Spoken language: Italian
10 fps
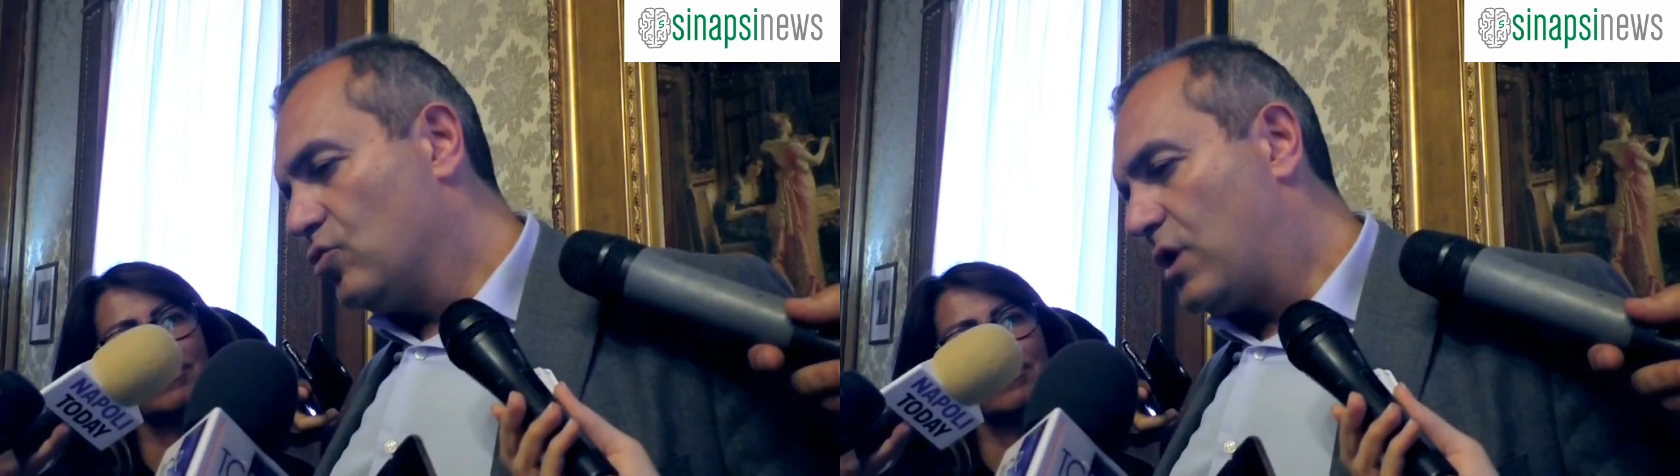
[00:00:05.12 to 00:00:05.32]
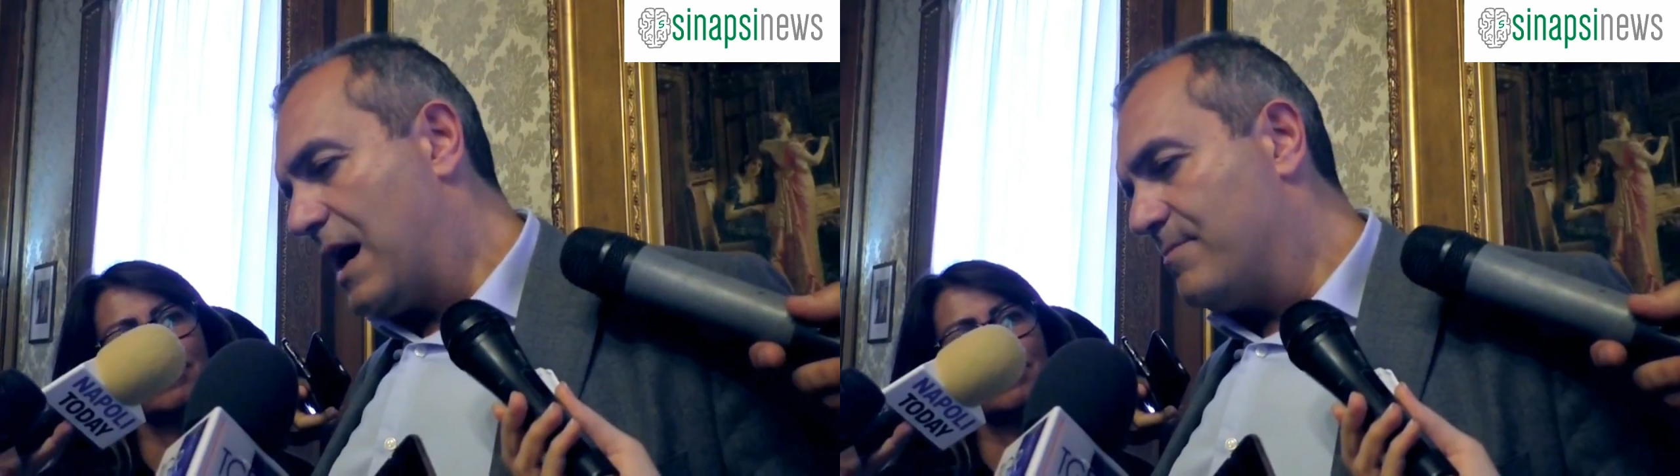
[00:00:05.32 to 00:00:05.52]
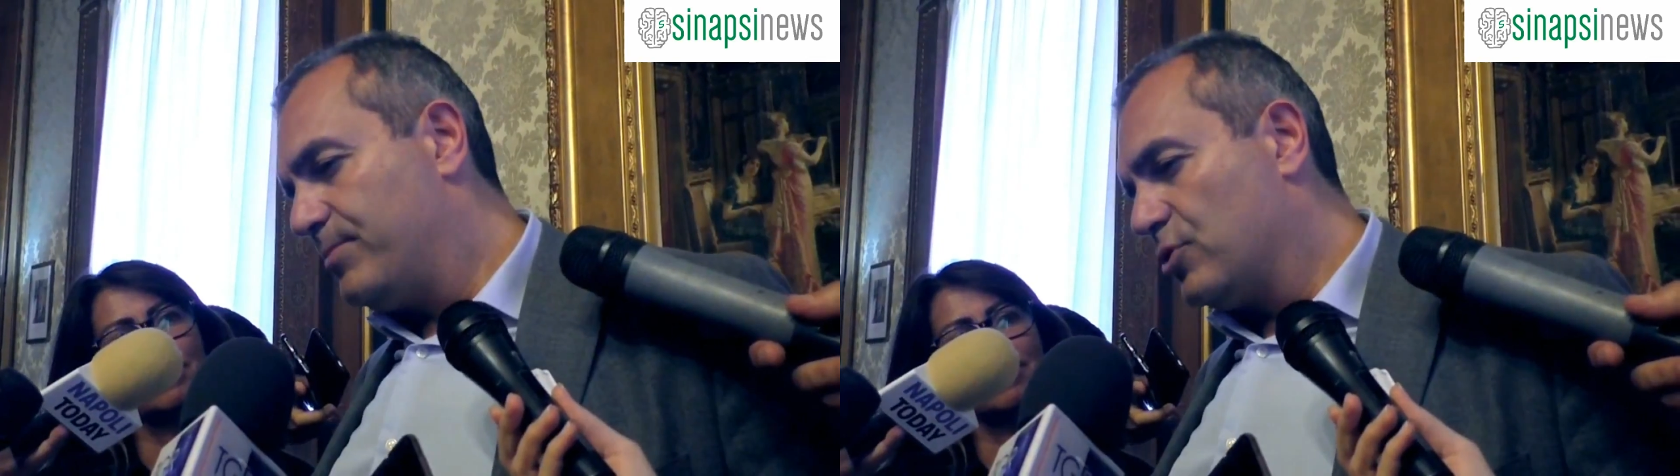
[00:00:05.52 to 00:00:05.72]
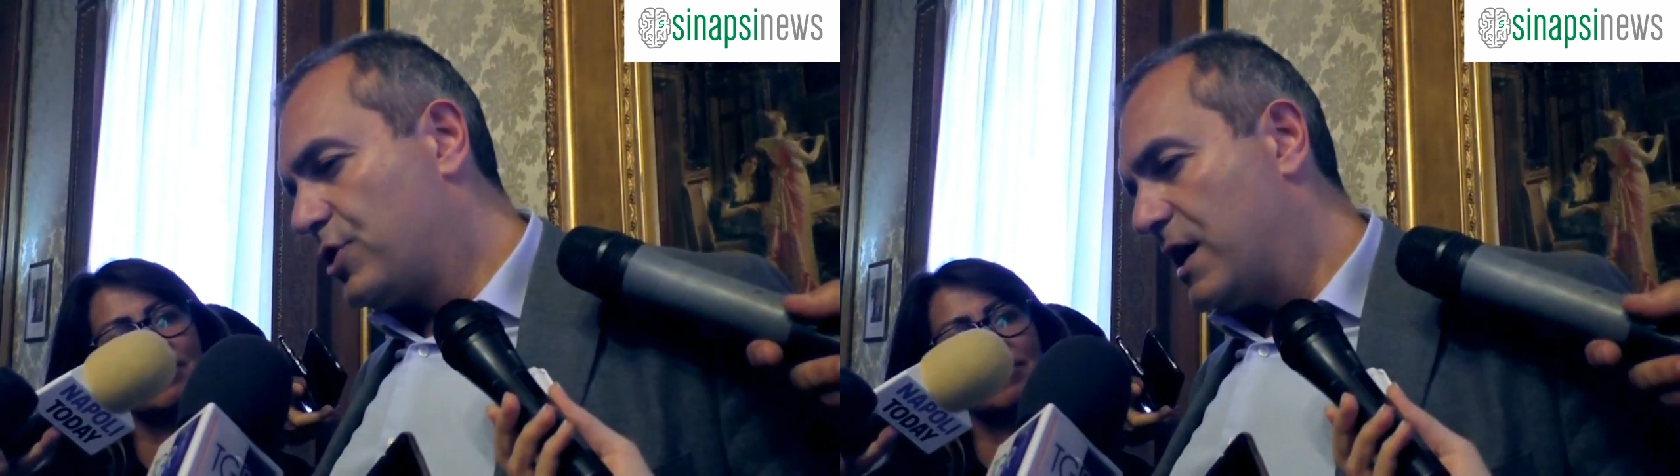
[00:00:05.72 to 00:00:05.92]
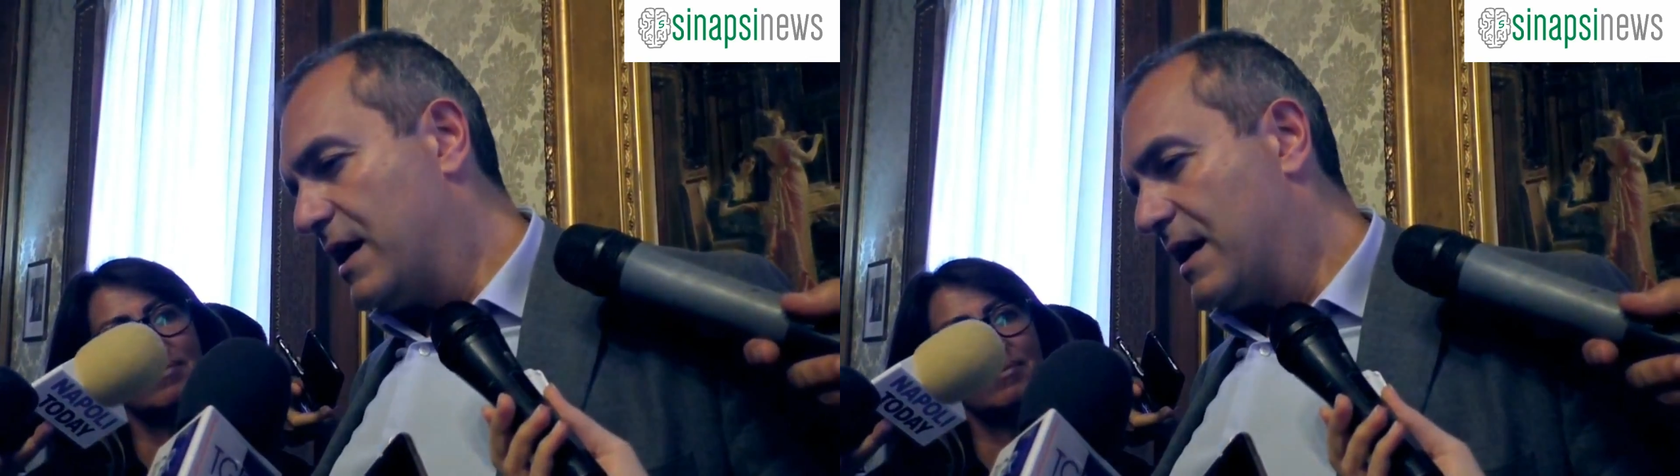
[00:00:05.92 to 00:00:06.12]
sul campo
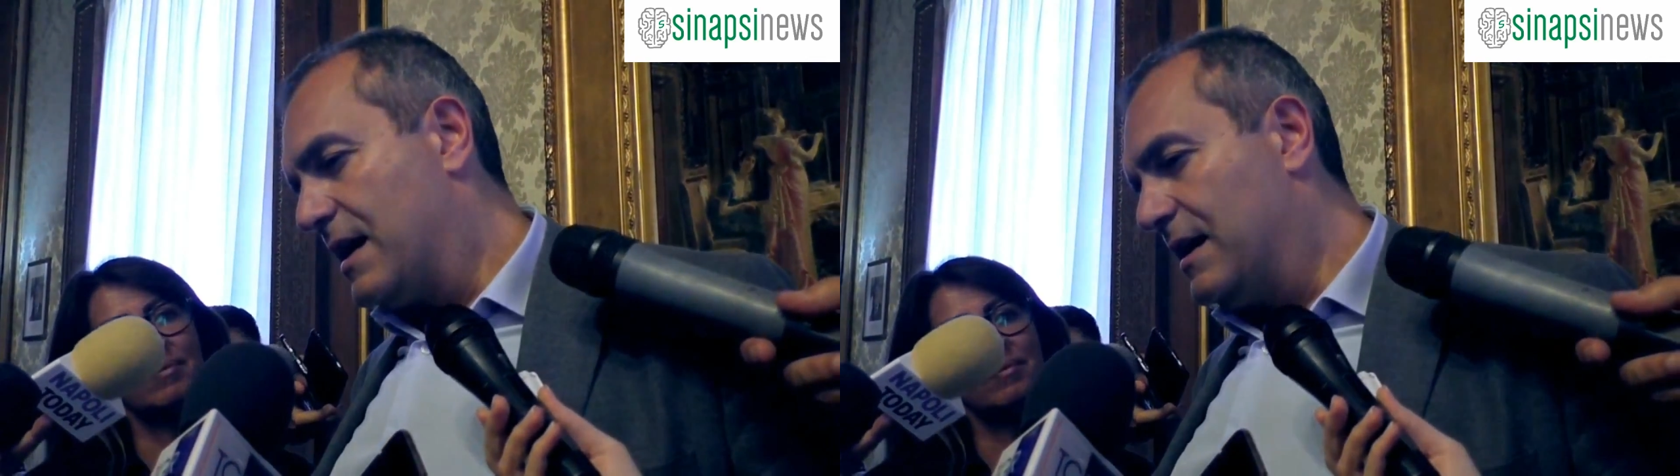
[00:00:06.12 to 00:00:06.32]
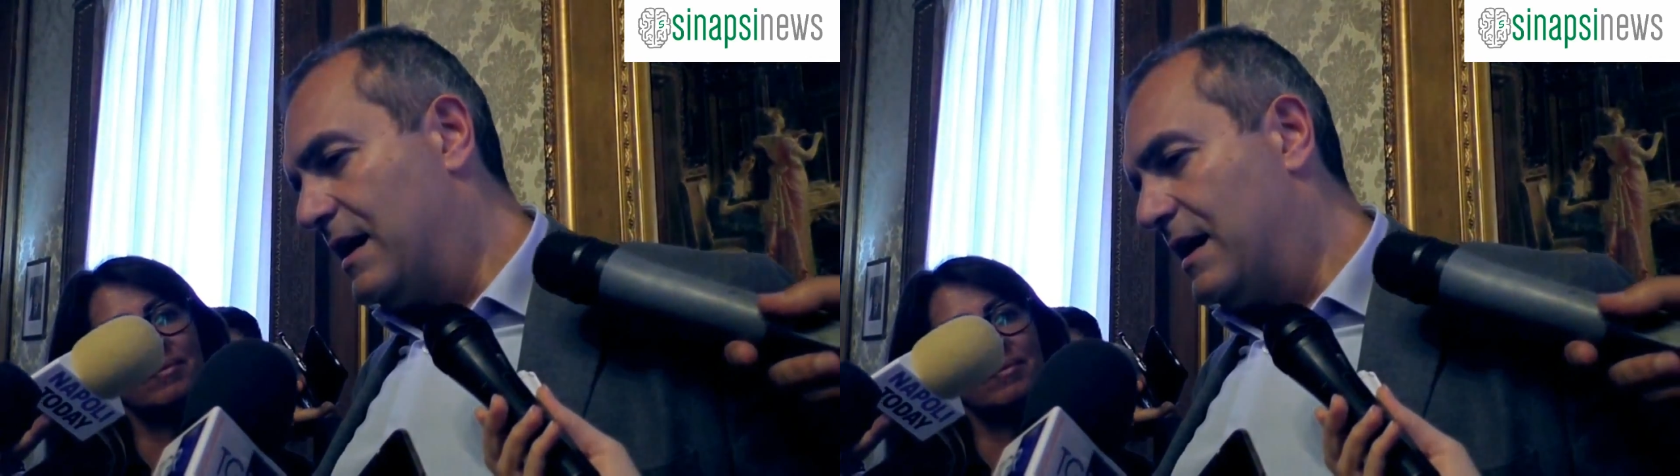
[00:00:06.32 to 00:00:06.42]
c'era